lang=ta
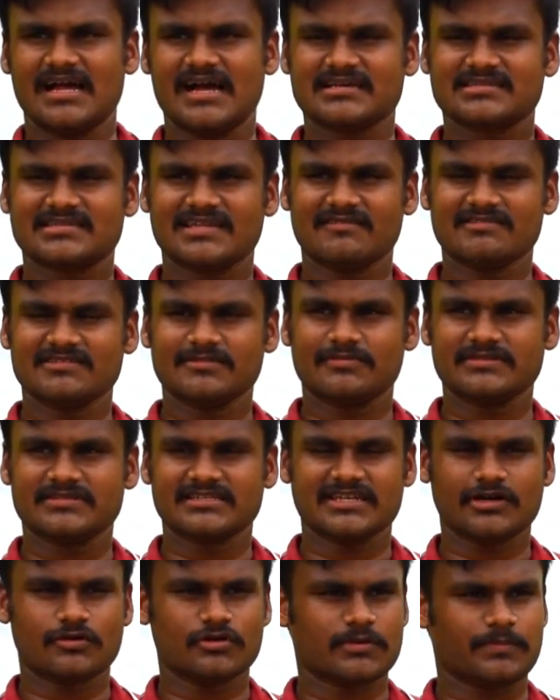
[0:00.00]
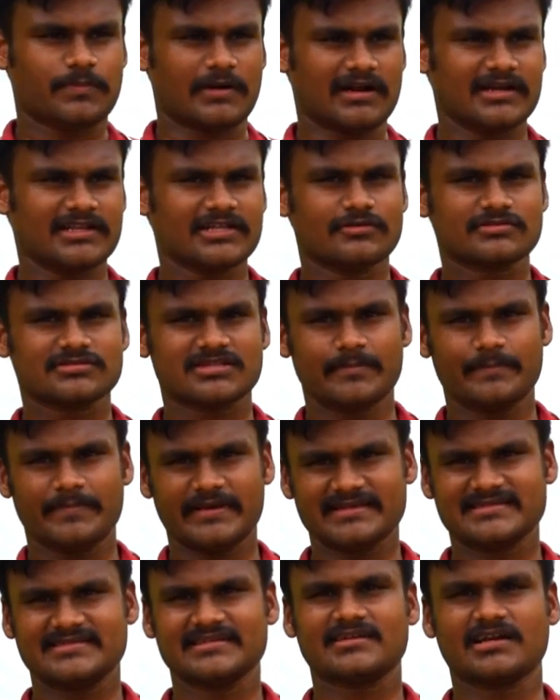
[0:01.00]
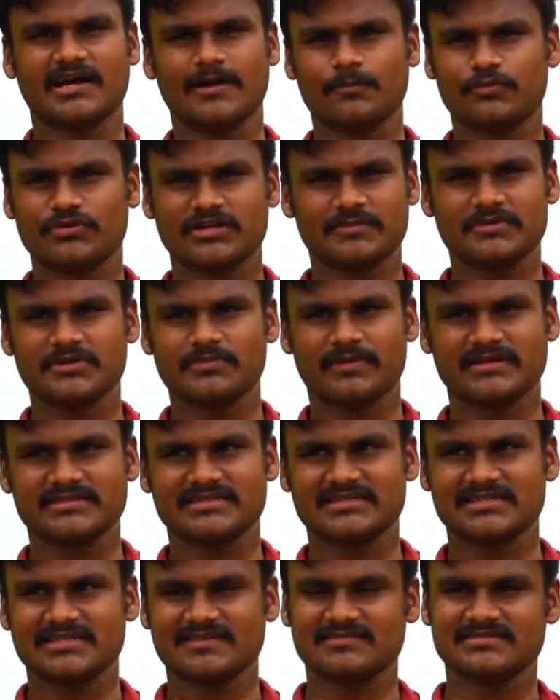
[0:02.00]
ஆக்சுவலாக வந்து பார்த்திங்கன்னா ஒரு பாலிக் ஹவுஸில் பேசிக் காம்பவுண்ட் அப்படின்னு பார்த்தீங்கன்னா